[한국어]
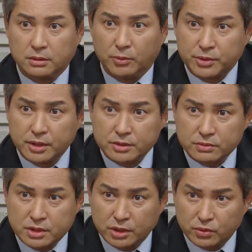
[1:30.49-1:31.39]
업계에서
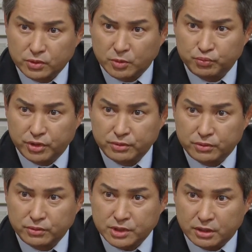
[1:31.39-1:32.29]
제대로 된
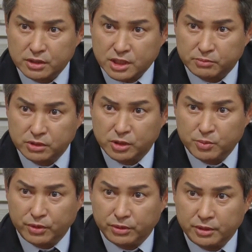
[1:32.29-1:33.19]
브랜드로 자리를
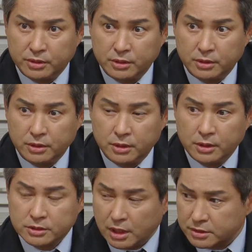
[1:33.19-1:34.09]
잡으려면
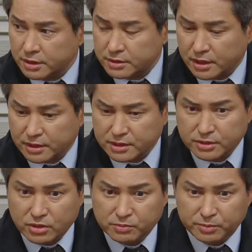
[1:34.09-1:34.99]
자체의 생산
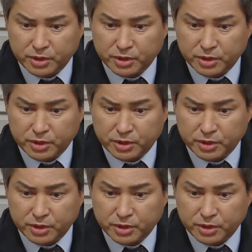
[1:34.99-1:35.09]
설비